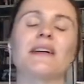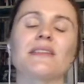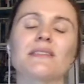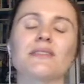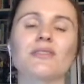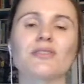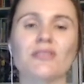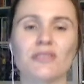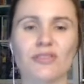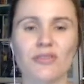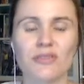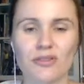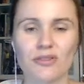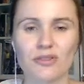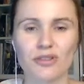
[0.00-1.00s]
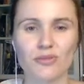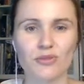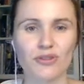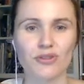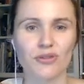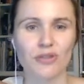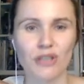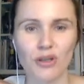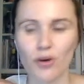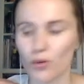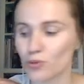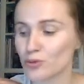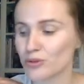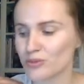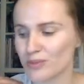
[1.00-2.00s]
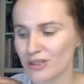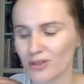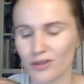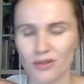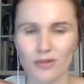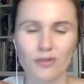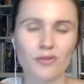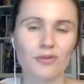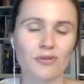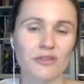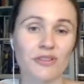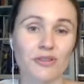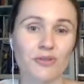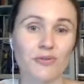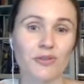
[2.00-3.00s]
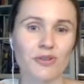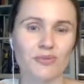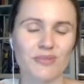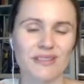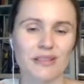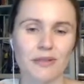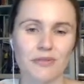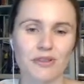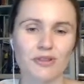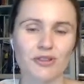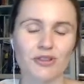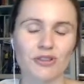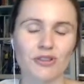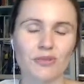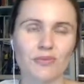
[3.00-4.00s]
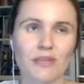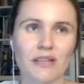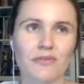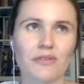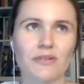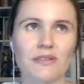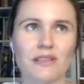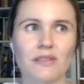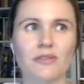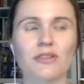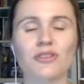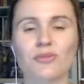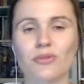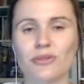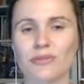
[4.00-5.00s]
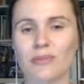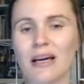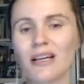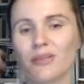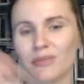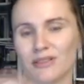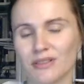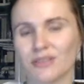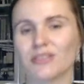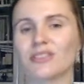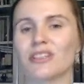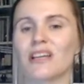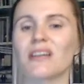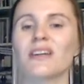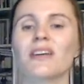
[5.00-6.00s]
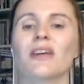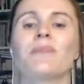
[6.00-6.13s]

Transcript: z 1988 roku i też film z, największy, najwi z największym rozmachem z tych trzech,